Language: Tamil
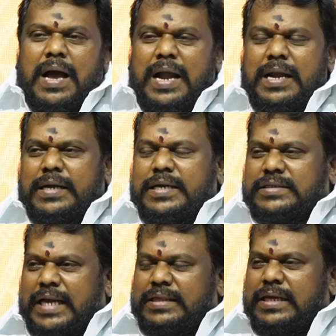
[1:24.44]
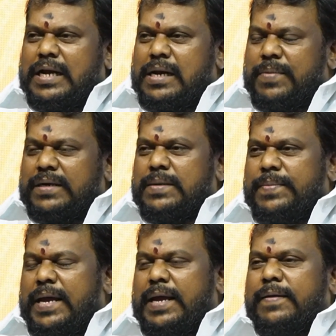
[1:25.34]
அன்றைக்கு சத்திரியர்கள்
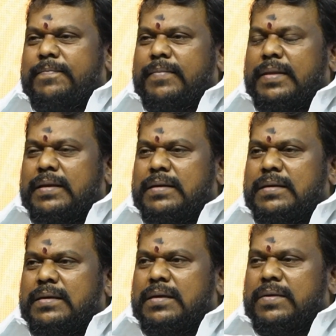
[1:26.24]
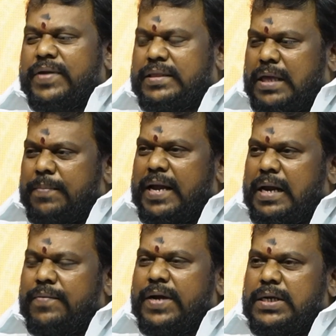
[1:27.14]
மட்டுமே வித்த
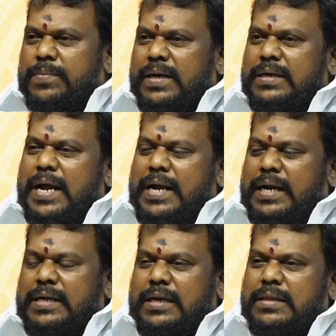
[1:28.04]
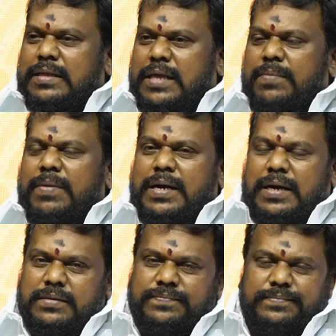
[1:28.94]
பயில வேண்டும் என்று அன்றைக்கு இருந்த தர்மங்கள்